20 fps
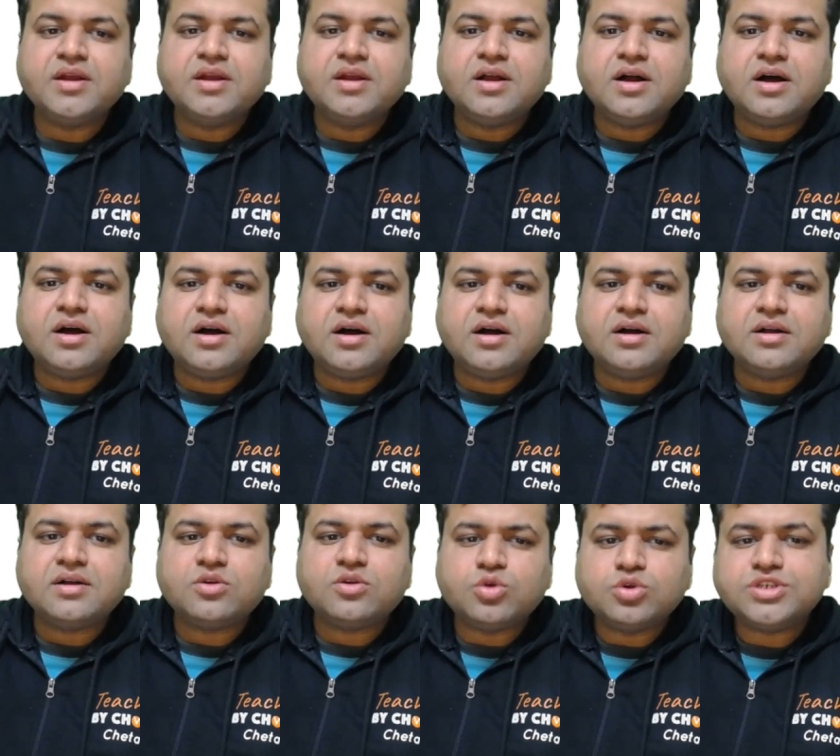आ,
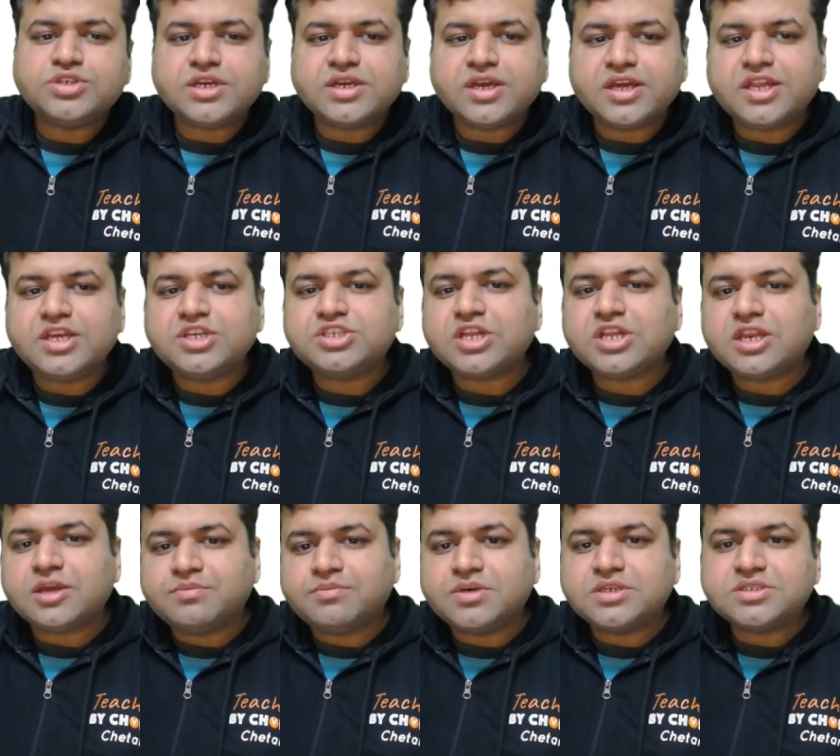कुछ एक इनिशियल
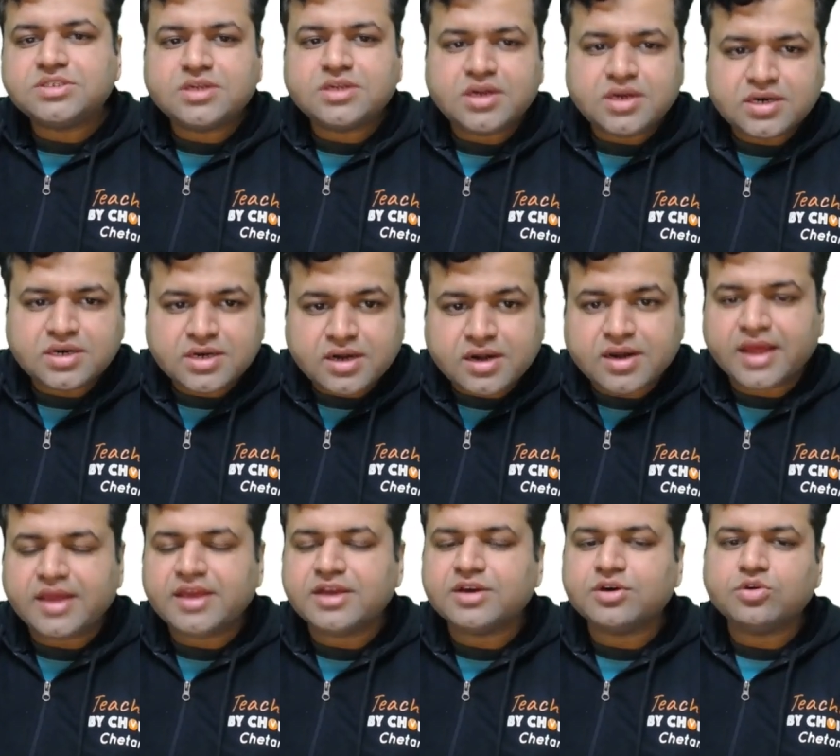नंबर्स
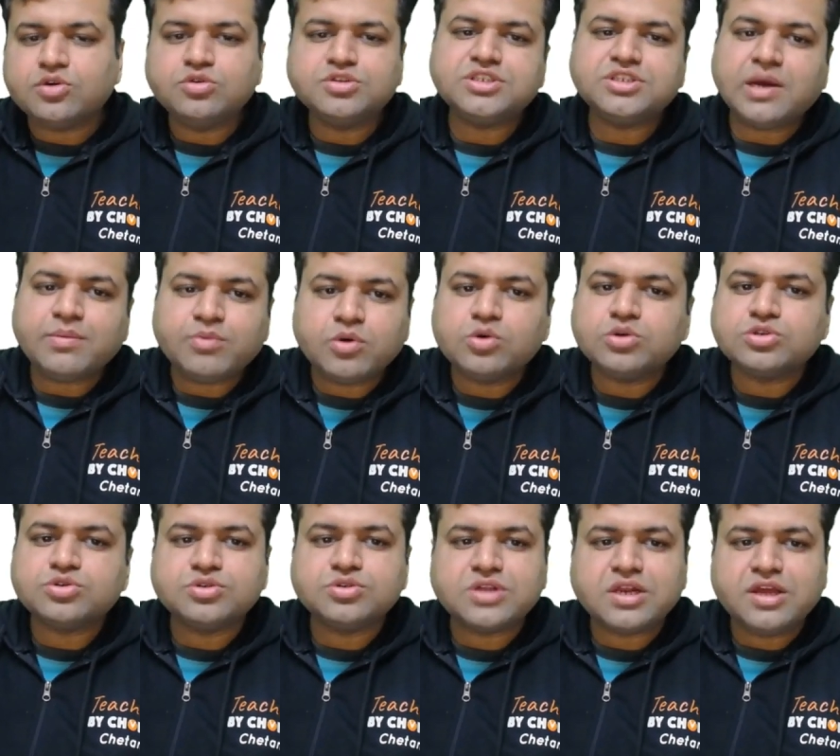ट्राई करो उससे आपको कुछ
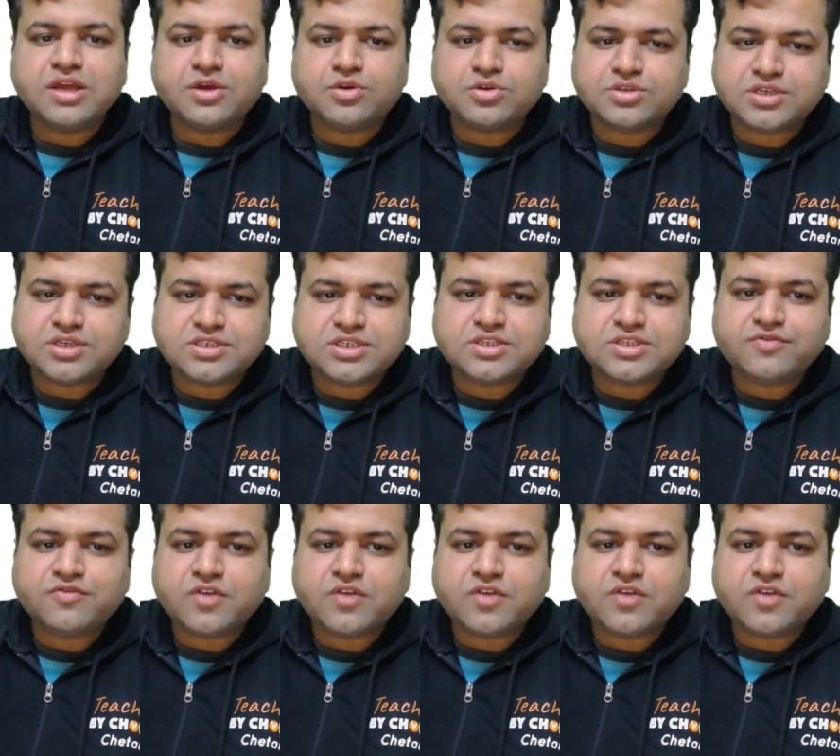कुछ क्लियर हो जाएगा जैसे